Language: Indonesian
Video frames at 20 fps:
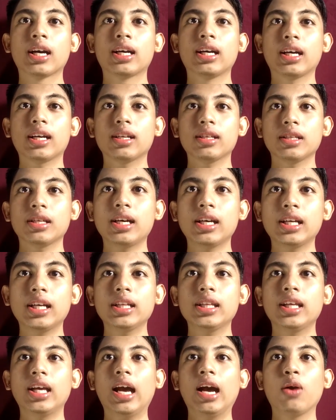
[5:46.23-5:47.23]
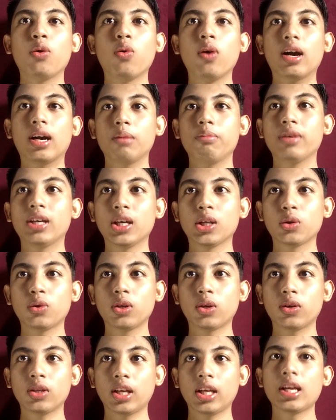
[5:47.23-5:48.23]
karena nanti ya gua akan bikin
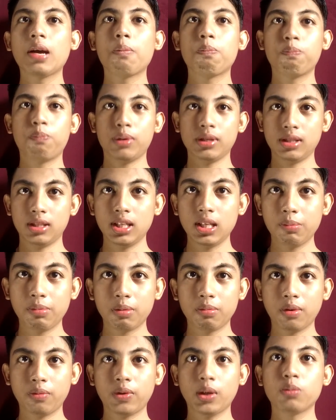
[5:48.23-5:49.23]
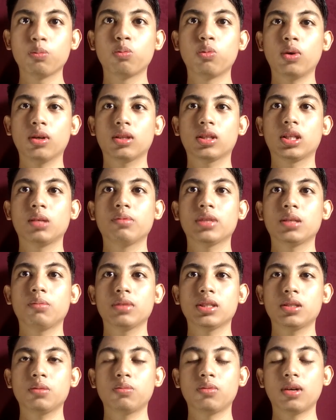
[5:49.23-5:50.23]
konten kontennya pastinya bermanfaat buat
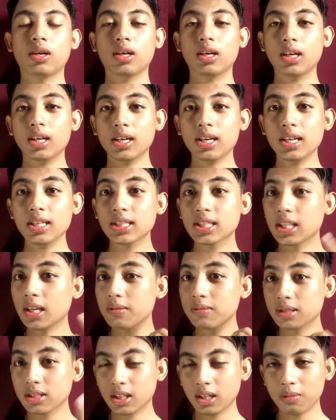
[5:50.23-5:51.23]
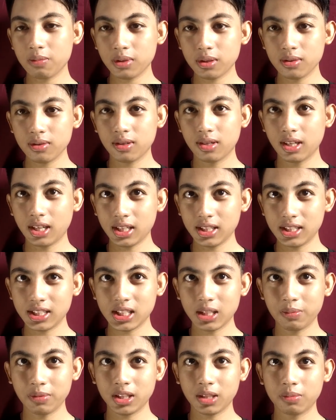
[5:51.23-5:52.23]
teman-teman semua karena subscribe itu
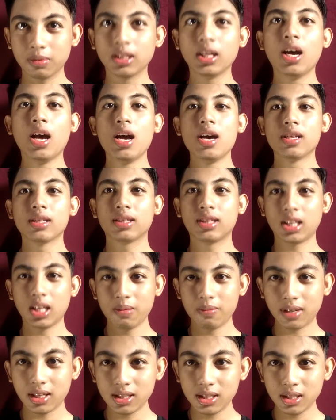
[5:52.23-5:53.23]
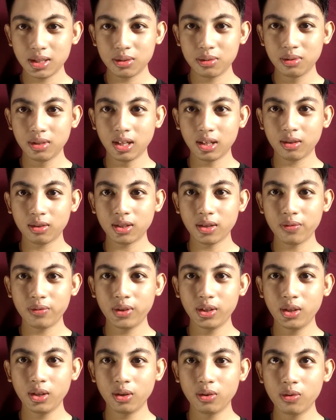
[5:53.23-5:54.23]
gratis teman-teman. Terima kasih sudah nonton
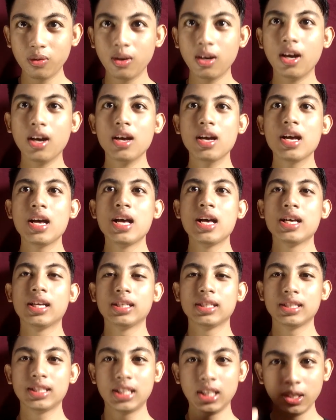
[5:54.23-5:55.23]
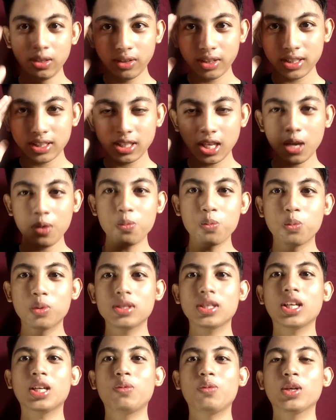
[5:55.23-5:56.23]
video gua. See you next time.
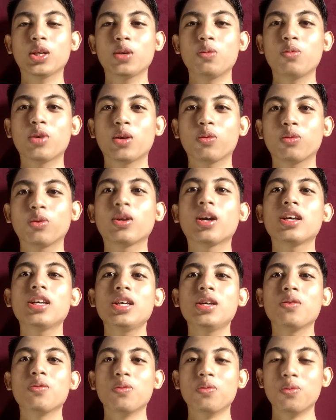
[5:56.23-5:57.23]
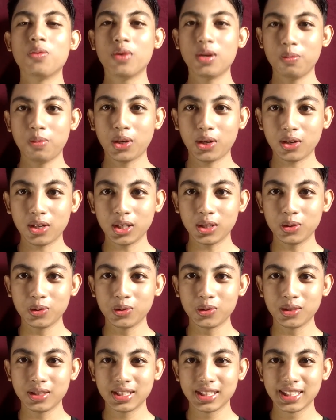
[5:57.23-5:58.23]
Wassalamualaikum warahmatullahi
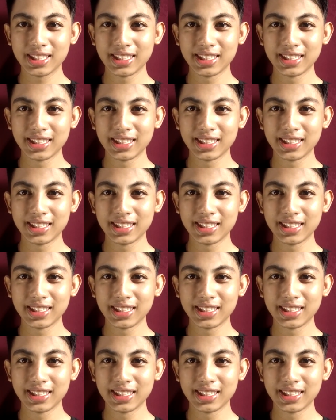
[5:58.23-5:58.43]
wabarakatuh.